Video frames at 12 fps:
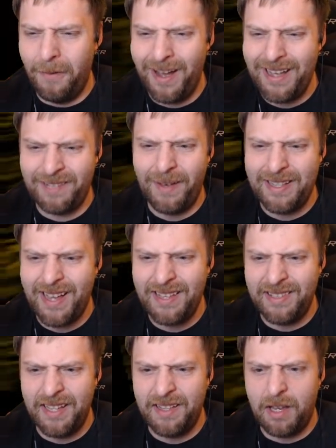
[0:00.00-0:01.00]
Was war
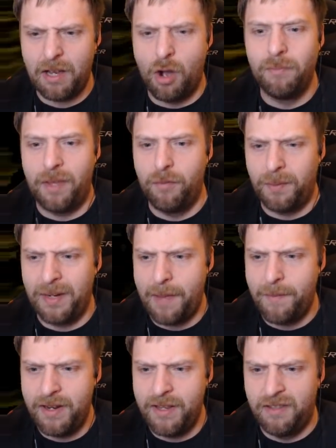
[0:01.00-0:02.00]
das jetzt? Äh, komm, da muss man gleich
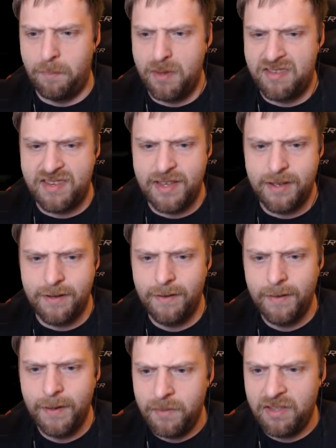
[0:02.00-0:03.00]
mal inspizieren.
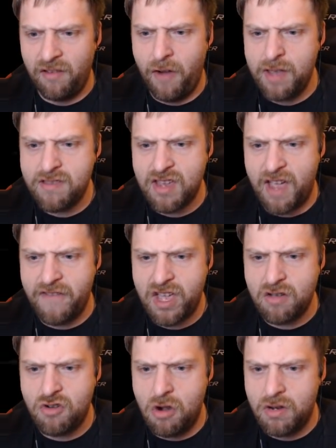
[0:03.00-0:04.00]
Mit sofortiger
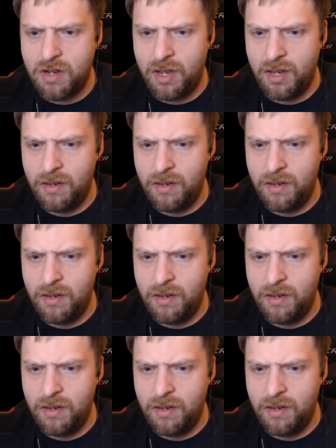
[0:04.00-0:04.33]
Wirkung.